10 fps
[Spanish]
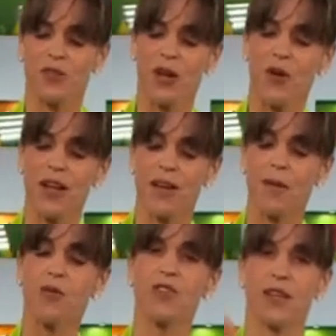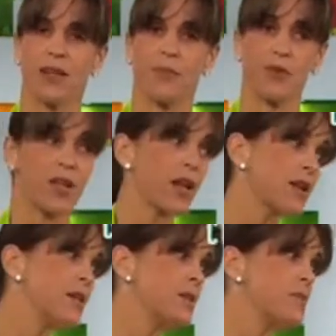Entonces ahora que vamos a poner
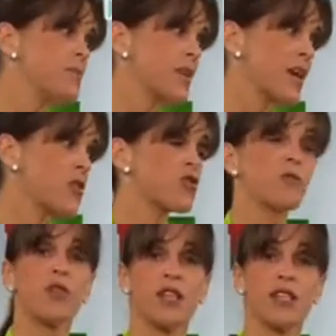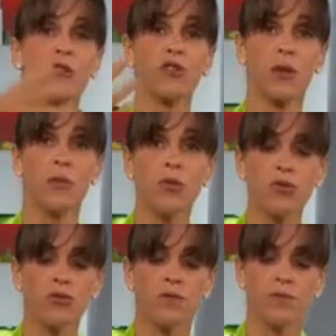en nuestros moldecitos el
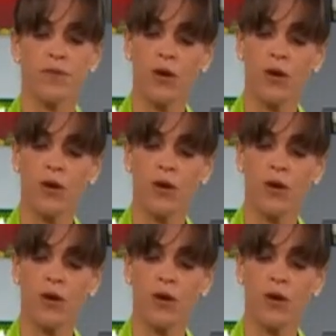mousse,